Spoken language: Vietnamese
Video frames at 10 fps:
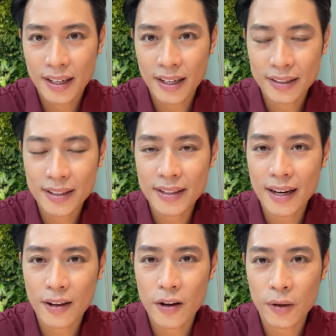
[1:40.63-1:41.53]
À, tức
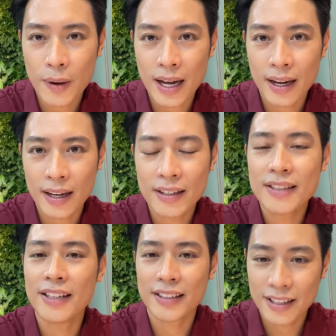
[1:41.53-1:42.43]
là còn khoảng
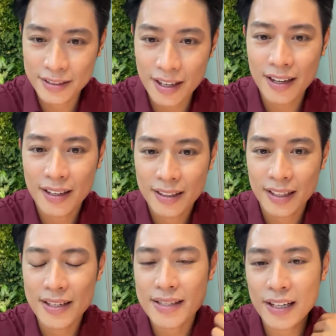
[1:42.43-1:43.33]
hơn nửa tiếng nữa.
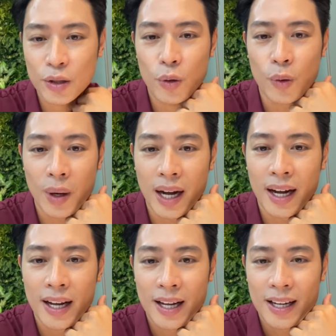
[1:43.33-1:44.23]
Thế thì tranh thủ uh,
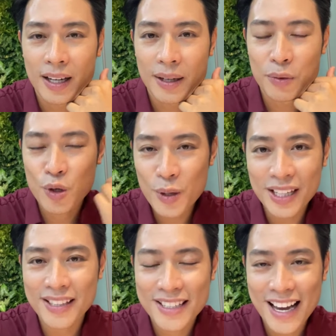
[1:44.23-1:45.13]
uh, một chút
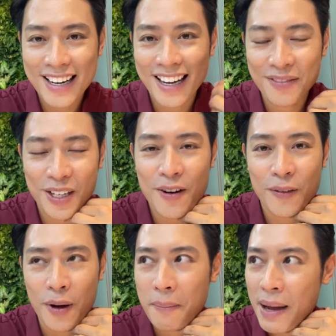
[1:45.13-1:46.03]
ít thời gian này, vẫn
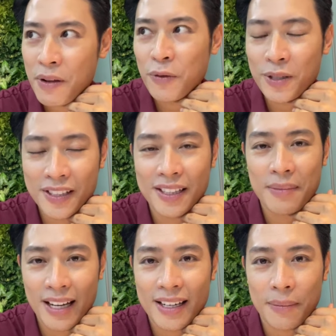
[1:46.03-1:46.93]
còn khoảng ba mươi phút nữa thì
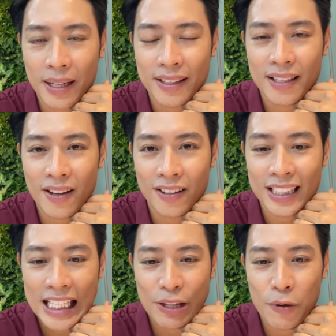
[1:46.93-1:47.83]
mới lên hình bản tin đó.
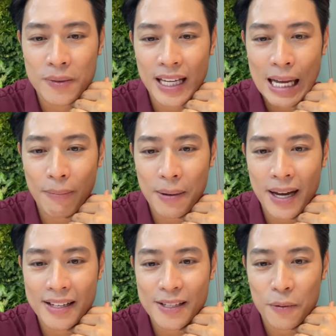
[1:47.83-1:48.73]
Thì Thanh Tùng sẽ gặp các
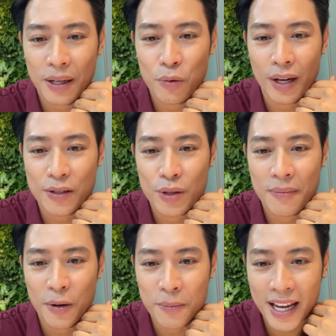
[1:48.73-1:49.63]
bạn trong cái buổi
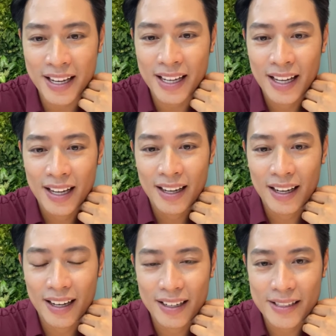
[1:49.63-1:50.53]
livestream ngày hôm nay,
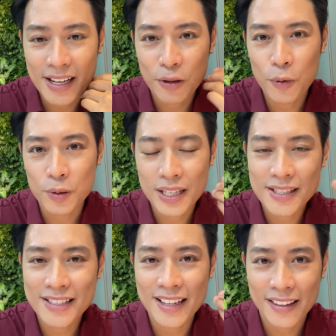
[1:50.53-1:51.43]
uh, để tranh thủ sẽ
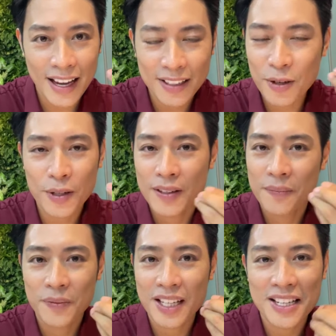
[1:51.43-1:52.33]
chia sẻ nhanh thôi.
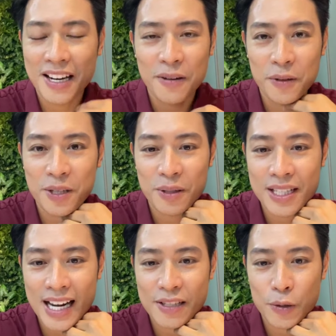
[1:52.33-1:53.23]
Tất nhiên là không có nhiều
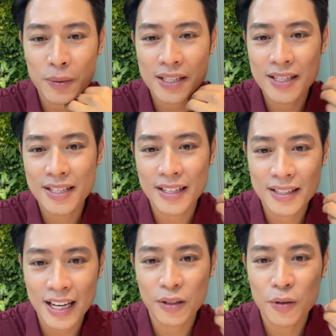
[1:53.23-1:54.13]
thời gian thì chúng ta chia sẻ
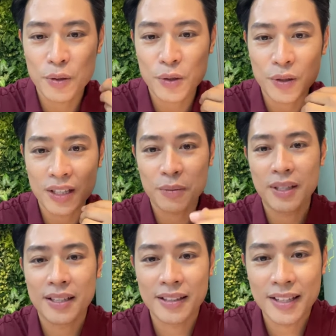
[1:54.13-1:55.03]
nhanh thôi một số những thông
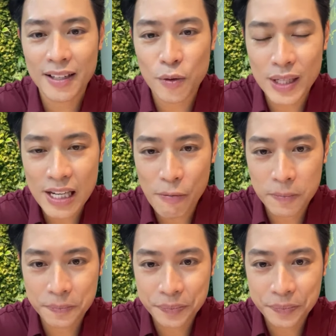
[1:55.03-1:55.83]
tin thời tiết quan trọng.